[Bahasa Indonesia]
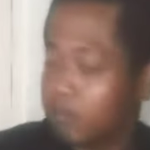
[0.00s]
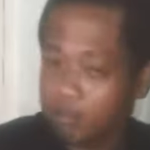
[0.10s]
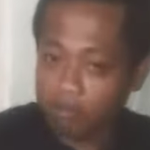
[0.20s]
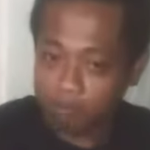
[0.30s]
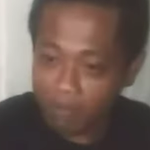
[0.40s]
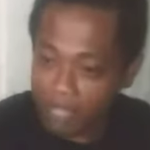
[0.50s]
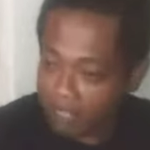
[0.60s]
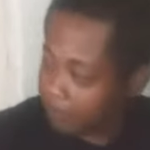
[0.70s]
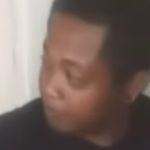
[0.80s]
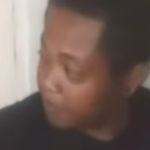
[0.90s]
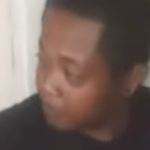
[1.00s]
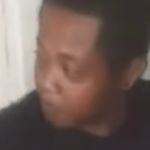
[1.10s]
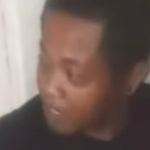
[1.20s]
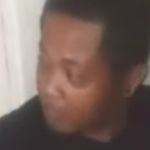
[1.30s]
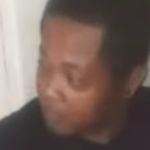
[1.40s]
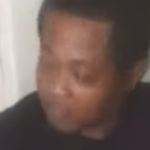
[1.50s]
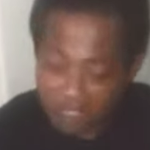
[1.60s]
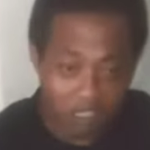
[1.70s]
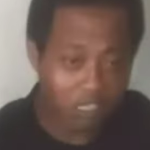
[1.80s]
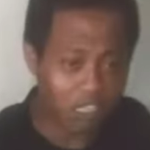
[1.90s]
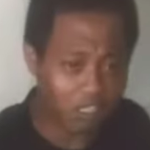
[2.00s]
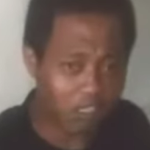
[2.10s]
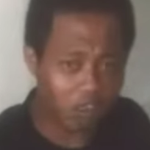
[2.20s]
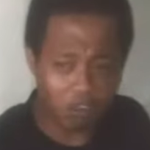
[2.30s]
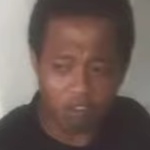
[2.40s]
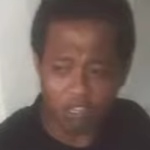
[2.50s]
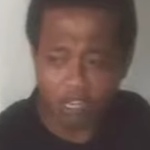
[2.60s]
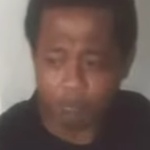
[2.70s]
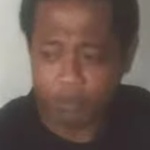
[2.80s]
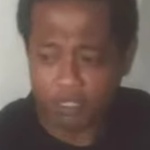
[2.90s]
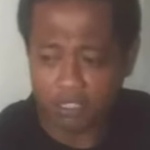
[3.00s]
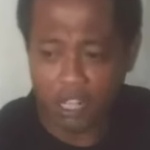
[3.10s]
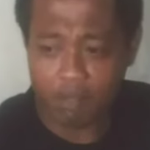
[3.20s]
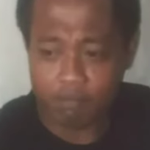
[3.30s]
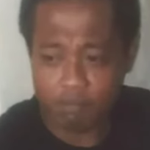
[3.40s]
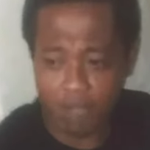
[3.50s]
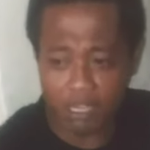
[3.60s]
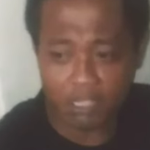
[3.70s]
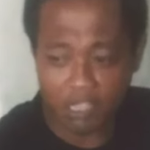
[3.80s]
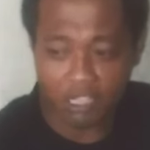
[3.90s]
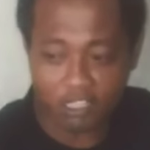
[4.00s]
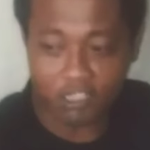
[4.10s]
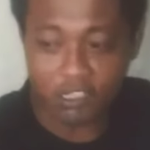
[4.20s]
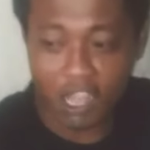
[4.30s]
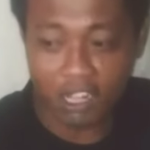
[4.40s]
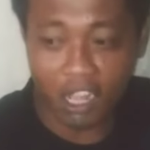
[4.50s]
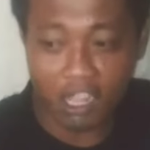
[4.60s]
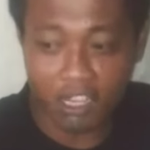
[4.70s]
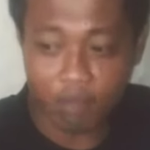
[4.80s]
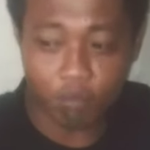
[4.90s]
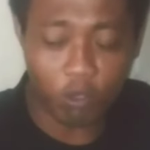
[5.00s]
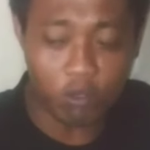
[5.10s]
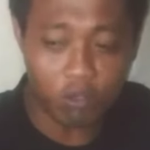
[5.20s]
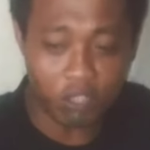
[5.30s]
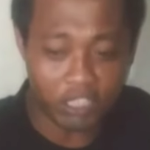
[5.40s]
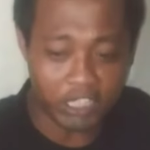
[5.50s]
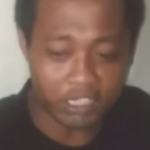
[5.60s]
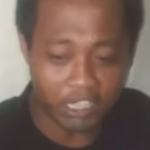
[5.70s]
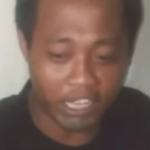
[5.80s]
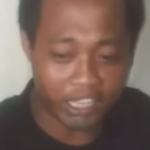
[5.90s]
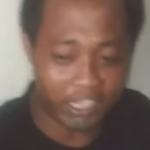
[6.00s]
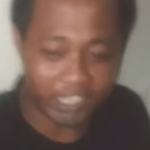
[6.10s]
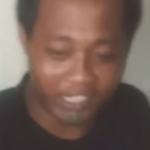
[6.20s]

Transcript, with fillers: Numpak wis pas ngetop ora bisa mandeg laparem gurine